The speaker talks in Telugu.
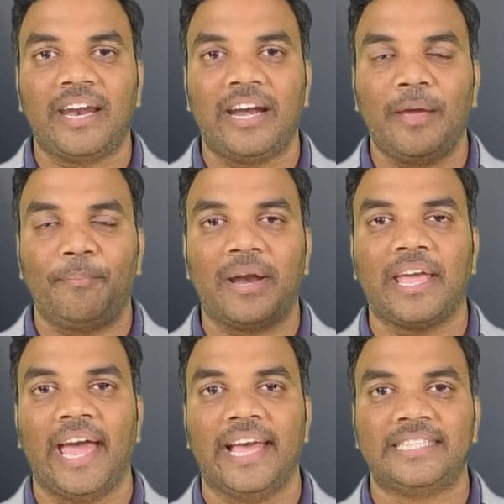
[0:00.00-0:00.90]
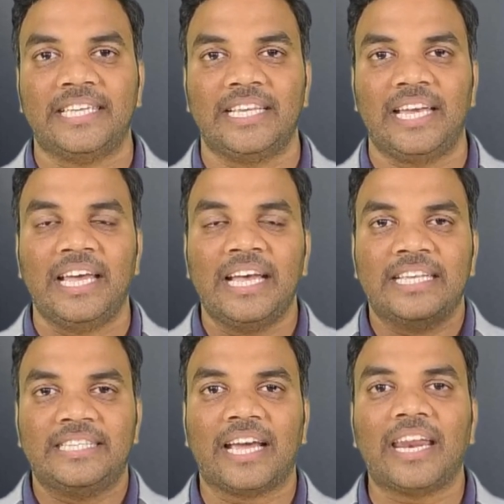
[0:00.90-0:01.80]
రెడ్డి ఇప్పటికే ఏఐసిసి
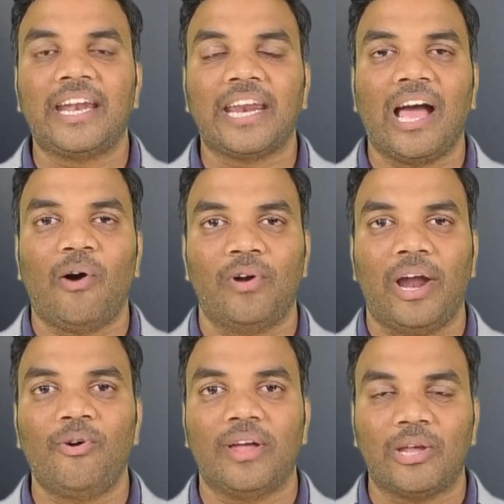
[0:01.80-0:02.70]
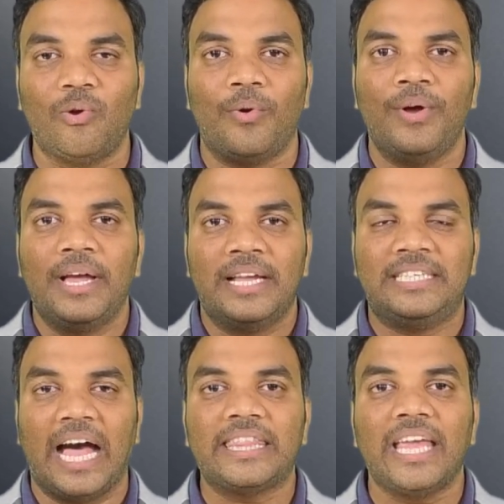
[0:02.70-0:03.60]
సెక్రటరీగా ఉన్నాడు అతను
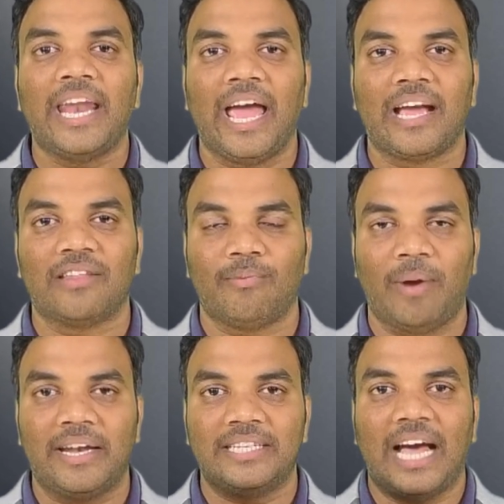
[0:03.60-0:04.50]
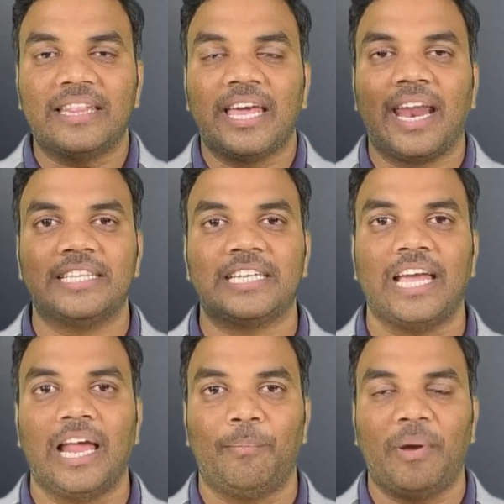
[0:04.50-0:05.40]
జాతీయ నాయకత్వంలో అంటే జాతీయ
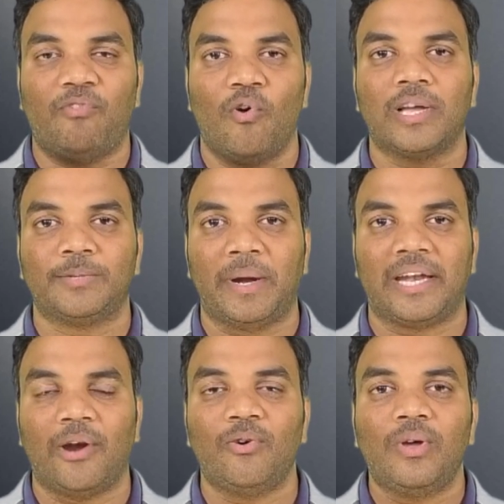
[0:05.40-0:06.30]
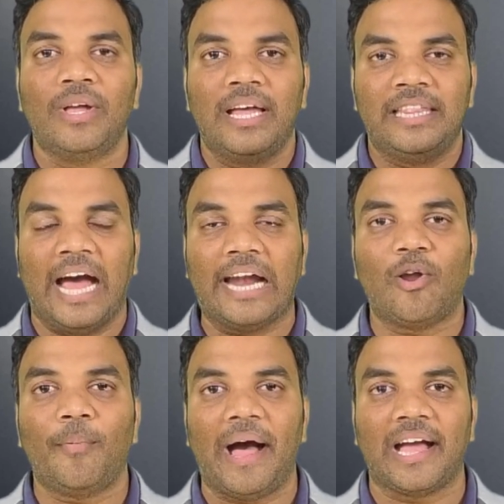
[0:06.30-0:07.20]
రాజకీయాలపై ఫోకస్ పెట్టాడు
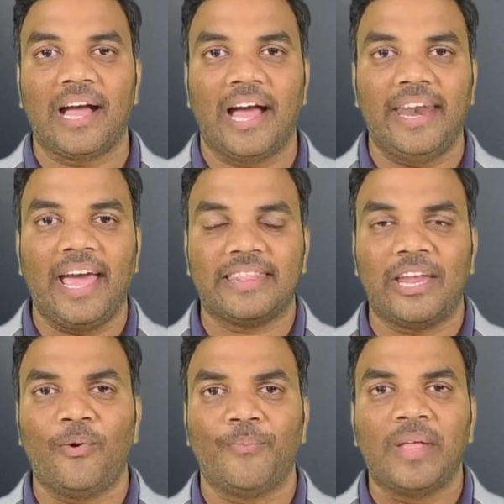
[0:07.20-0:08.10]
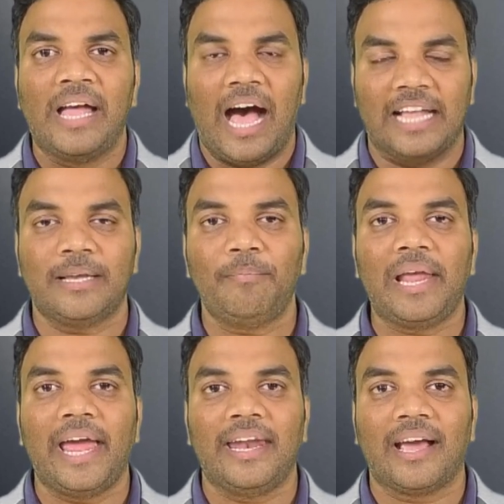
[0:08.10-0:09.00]
దాంట్లో భాగంగానే అతను
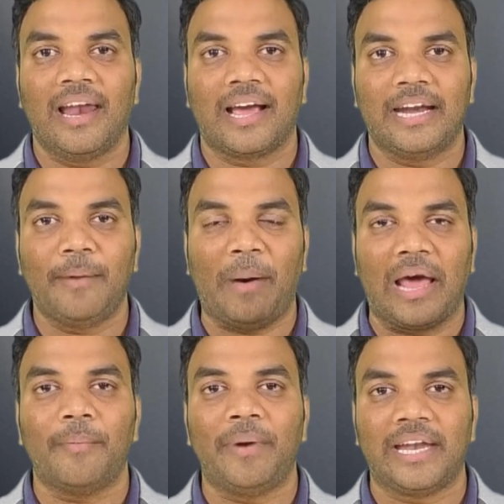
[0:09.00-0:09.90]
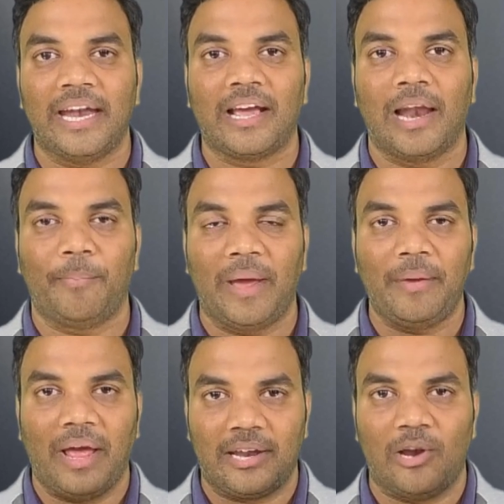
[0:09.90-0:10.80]
అసెంబ్లీ ఎన్నికల కంటే పార్లమెంట్ ఎన్నికలపై
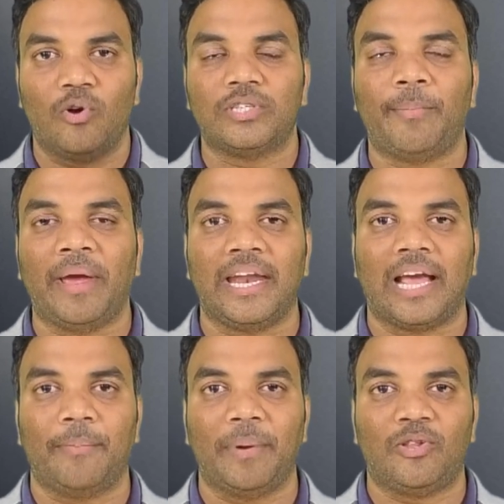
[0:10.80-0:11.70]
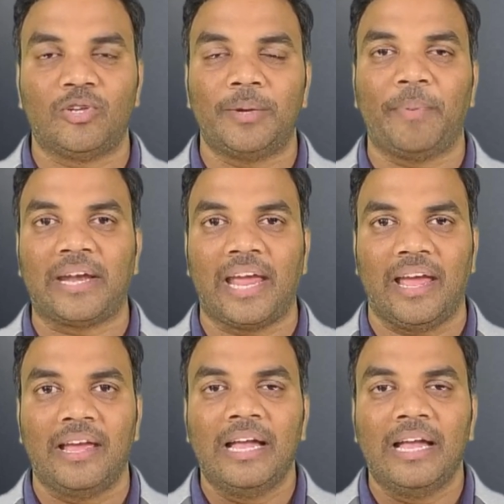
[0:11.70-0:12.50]
అంటే లోక్సభ ఎన్నికలపై దృష్టి పెట్టే